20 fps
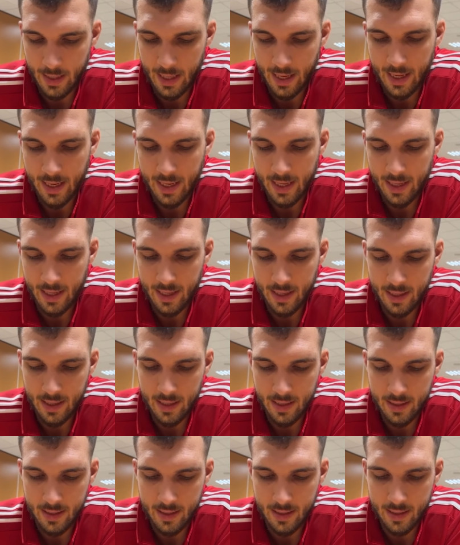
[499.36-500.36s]
ale
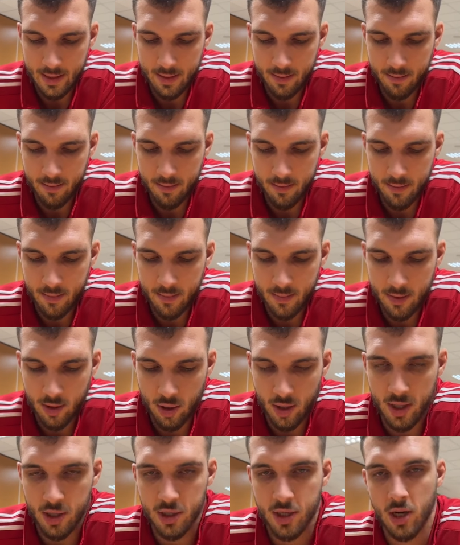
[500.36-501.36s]

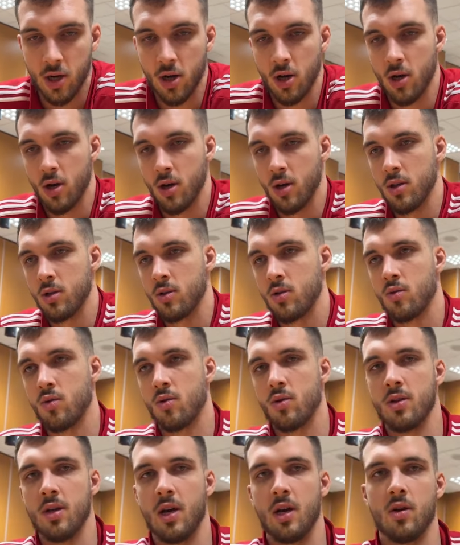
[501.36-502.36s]
do każdego
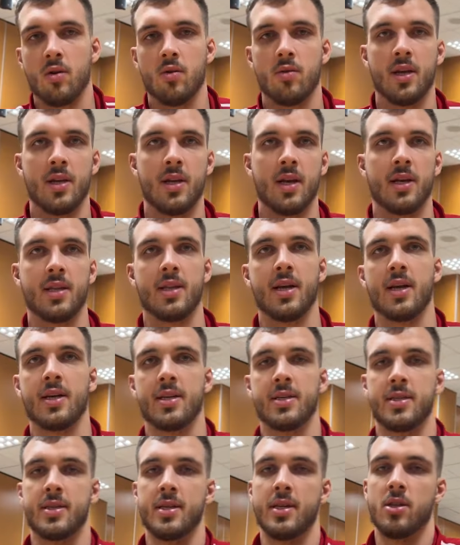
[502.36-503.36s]
turnieju, tak jak
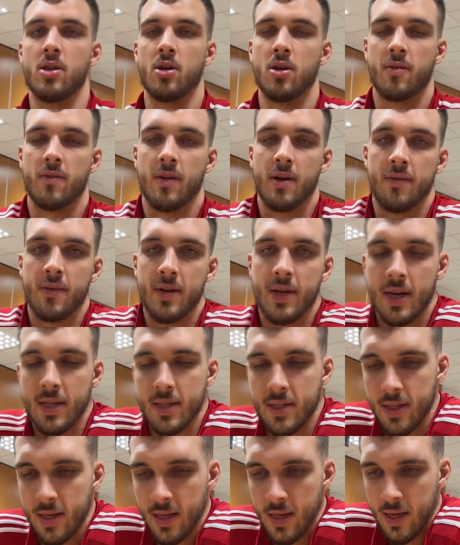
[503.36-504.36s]
teraz do
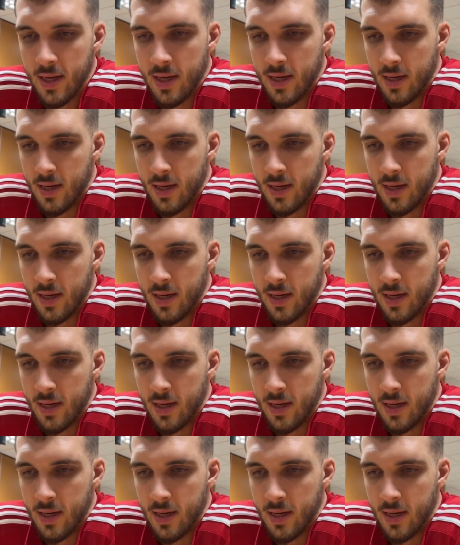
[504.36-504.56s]
kwalifikacji,